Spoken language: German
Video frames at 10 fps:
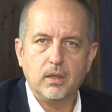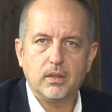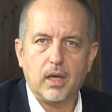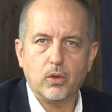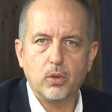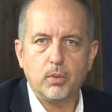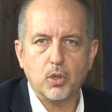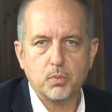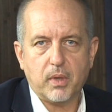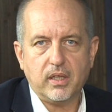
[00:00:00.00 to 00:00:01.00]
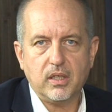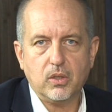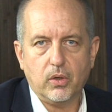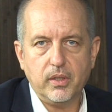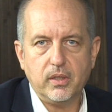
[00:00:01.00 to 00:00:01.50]
Darüber spreche
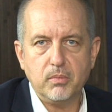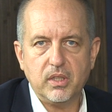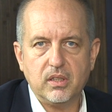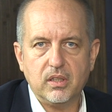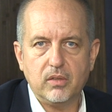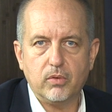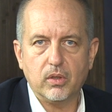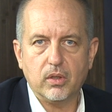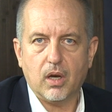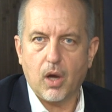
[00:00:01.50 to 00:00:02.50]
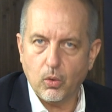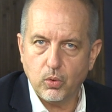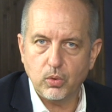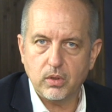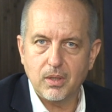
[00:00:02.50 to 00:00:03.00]
ich heute mit Yvonne
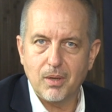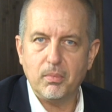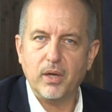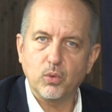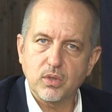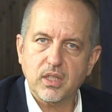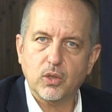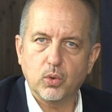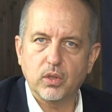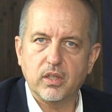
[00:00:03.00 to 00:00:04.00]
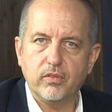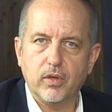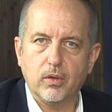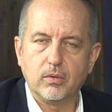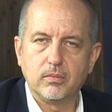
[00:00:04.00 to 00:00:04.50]
Rauhut bei Unsere Kur
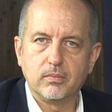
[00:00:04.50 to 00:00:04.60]
TV.